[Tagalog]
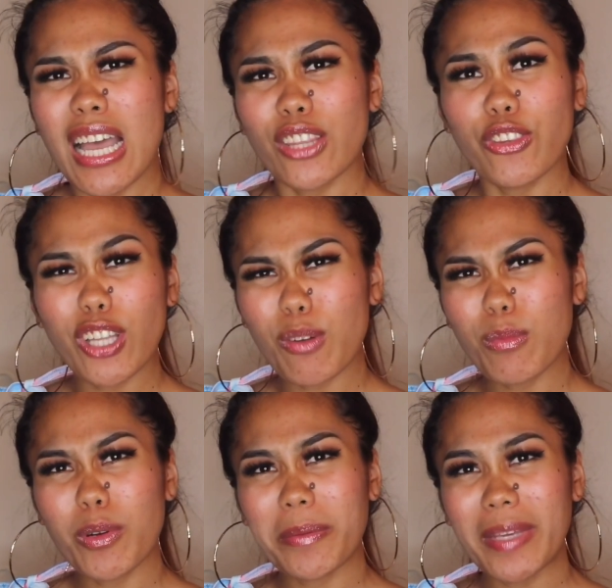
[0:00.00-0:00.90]
doon yung
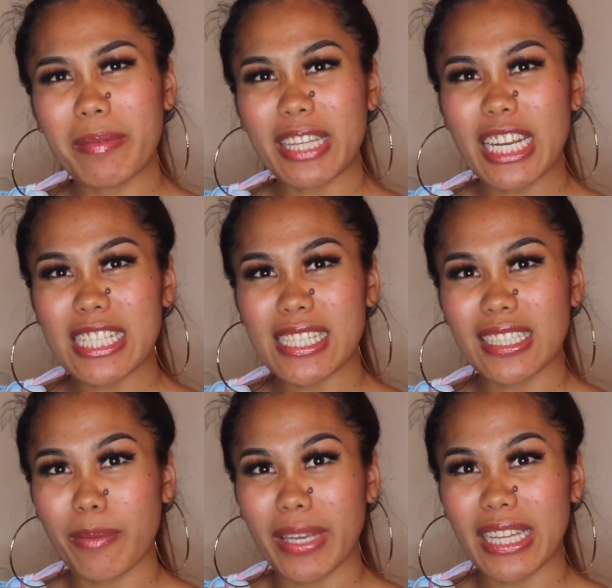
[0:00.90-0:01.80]
bumibili madalas ng
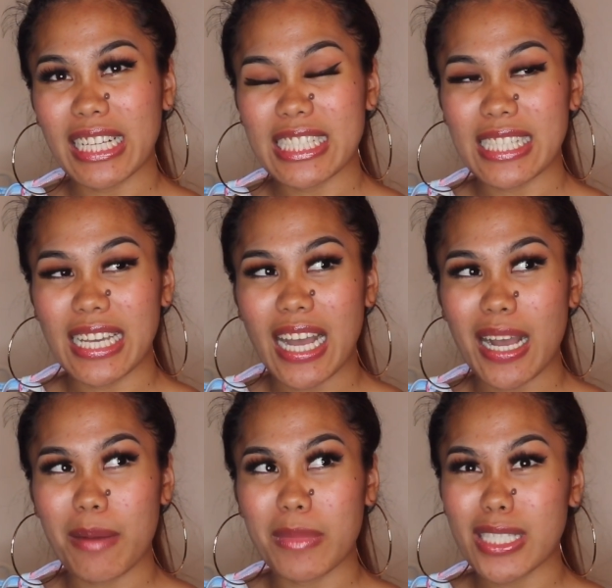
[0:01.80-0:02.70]
damit kasi nga
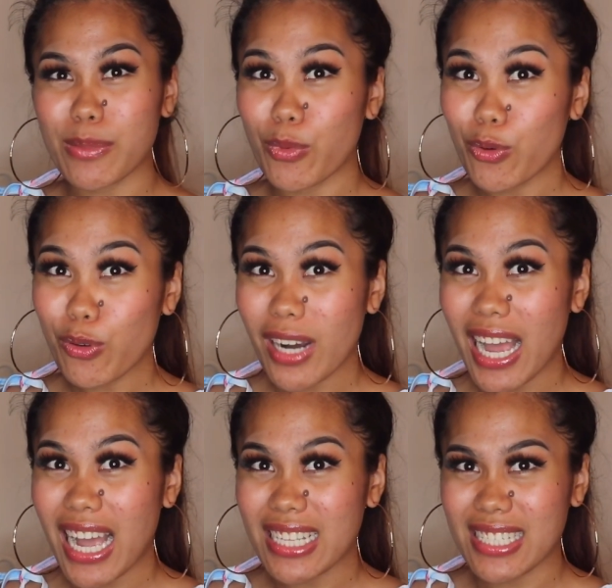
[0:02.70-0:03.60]
mas
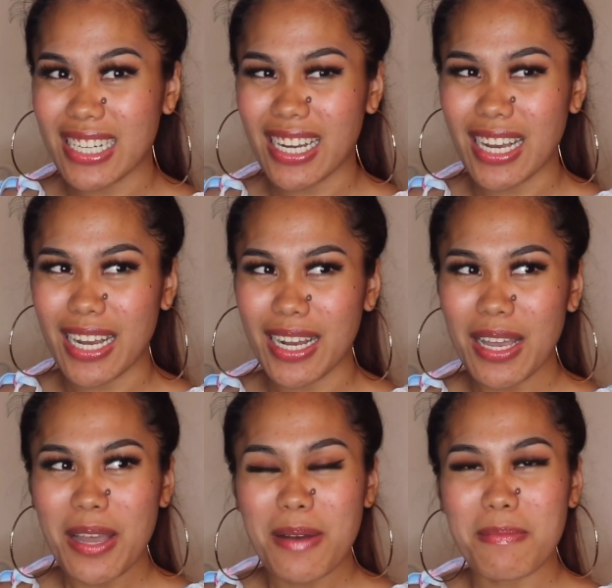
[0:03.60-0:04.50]
mura, tsaka
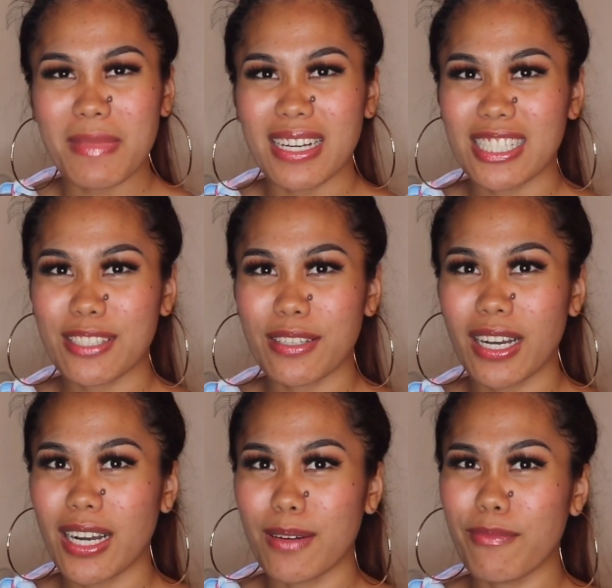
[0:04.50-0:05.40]
mas um,